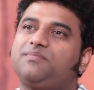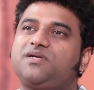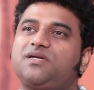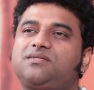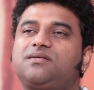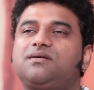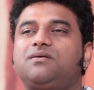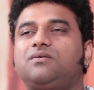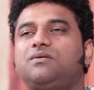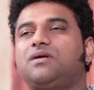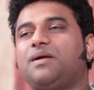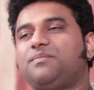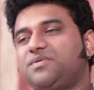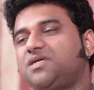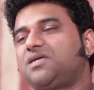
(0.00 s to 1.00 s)
எம்ஜே சார்
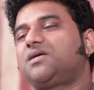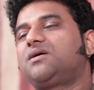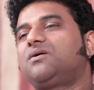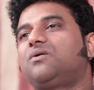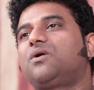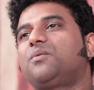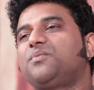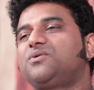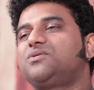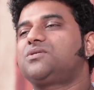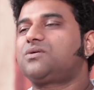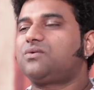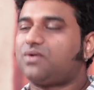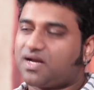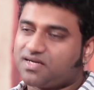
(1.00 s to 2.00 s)
எம்ஜேயோட
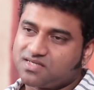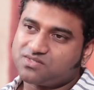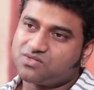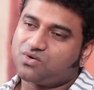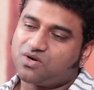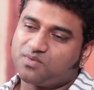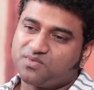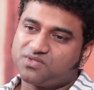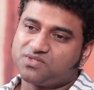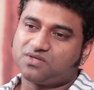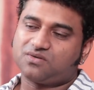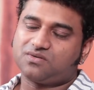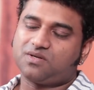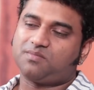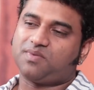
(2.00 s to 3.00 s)
மியூசிக்கும் ராஜா சாரோட
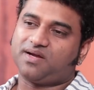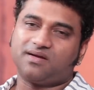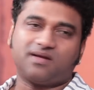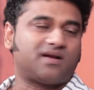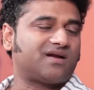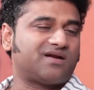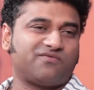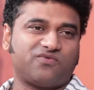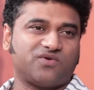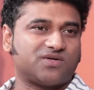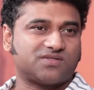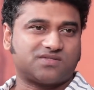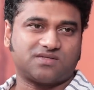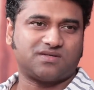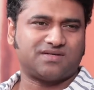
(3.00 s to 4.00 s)
மியூசிக்கும் தான் பயங்கர
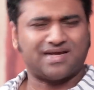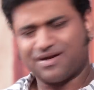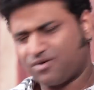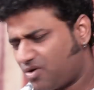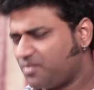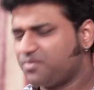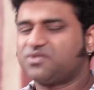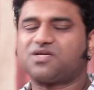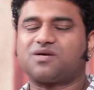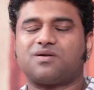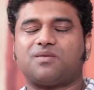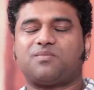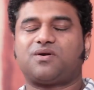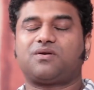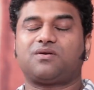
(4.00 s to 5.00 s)
இன்ஃப்ளூயன்ஸ் என்னோட
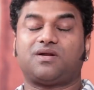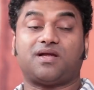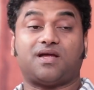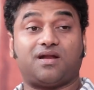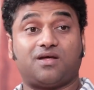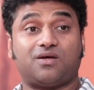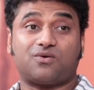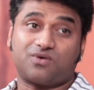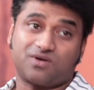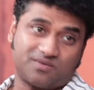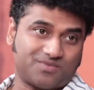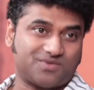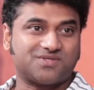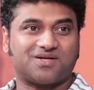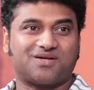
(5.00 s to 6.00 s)
மியூசிக்கில் மட்டும் இல்லை எல்லாரோடைய
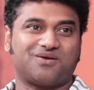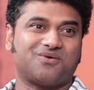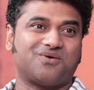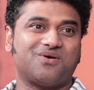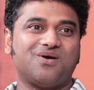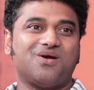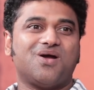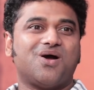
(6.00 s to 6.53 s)
மியூசிக்லையும்